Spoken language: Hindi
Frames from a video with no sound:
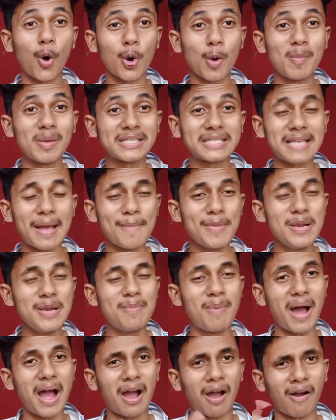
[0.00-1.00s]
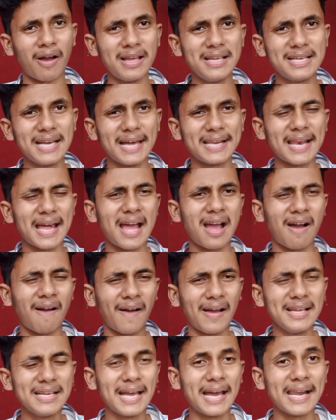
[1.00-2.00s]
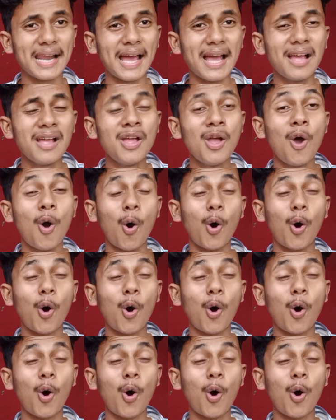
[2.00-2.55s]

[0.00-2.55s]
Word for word: और में शामिल बा हई गाना हई गाना